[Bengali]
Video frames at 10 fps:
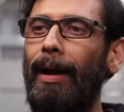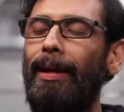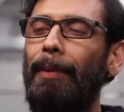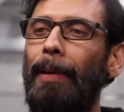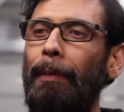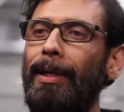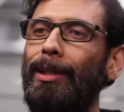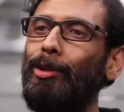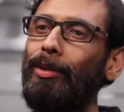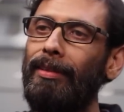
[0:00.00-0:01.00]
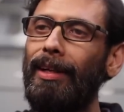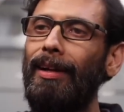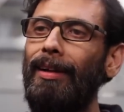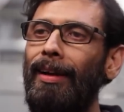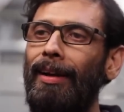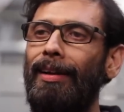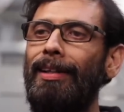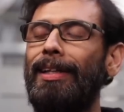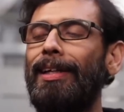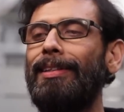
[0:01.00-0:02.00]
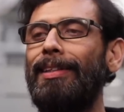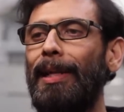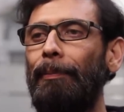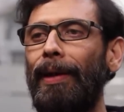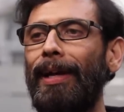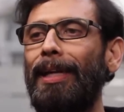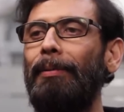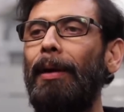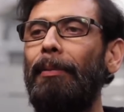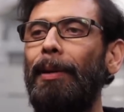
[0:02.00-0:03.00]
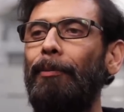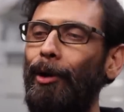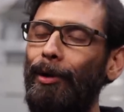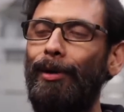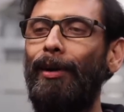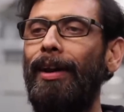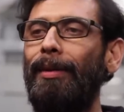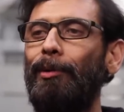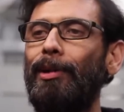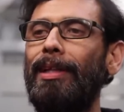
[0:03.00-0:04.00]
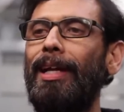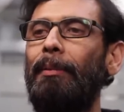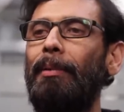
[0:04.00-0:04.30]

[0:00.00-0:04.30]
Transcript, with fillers: তাই প্রেমিক চন্দ্রিল নিজেকে শিল্পে কিভাবে প্রয়োগ করেন বলতে